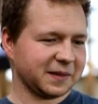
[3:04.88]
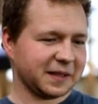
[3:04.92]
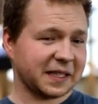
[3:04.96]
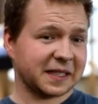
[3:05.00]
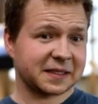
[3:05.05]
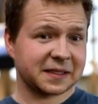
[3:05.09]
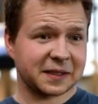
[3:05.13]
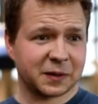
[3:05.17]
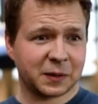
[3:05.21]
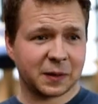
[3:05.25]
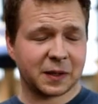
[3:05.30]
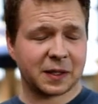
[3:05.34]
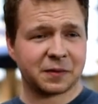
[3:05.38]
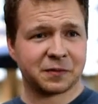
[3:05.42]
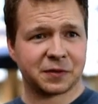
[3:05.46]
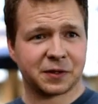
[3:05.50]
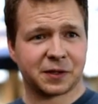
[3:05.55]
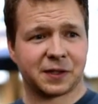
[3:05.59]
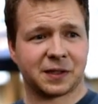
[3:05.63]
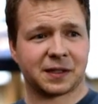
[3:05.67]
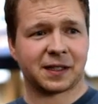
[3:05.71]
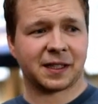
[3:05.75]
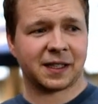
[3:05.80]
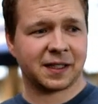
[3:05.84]
das auch am
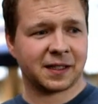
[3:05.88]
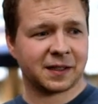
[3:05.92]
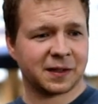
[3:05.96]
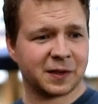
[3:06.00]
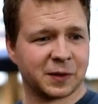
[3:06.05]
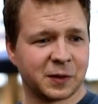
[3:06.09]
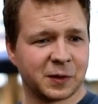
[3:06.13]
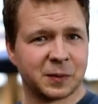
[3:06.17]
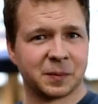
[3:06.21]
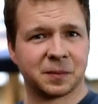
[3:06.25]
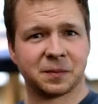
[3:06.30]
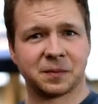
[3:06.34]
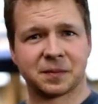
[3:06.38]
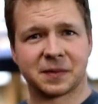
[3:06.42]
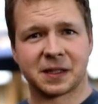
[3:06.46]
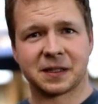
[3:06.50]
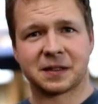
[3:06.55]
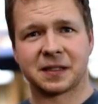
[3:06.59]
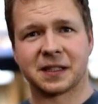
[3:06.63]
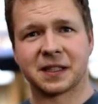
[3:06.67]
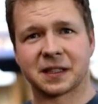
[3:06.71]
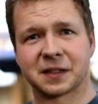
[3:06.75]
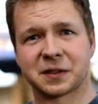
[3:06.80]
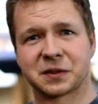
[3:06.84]
Wochenende, um die
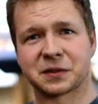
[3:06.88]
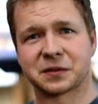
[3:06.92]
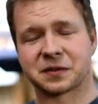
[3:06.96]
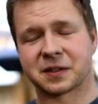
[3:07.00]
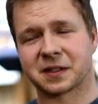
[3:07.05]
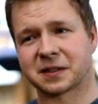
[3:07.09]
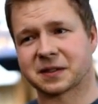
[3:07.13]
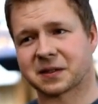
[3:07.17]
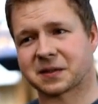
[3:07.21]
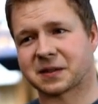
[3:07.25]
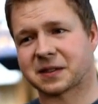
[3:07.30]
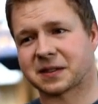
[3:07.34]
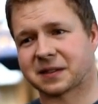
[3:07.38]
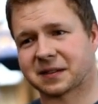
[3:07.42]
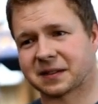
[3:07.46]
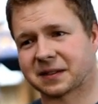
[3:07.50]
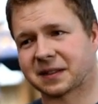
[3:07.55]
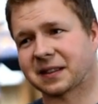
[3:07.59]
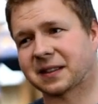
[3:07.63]
Tiere zu versorgen.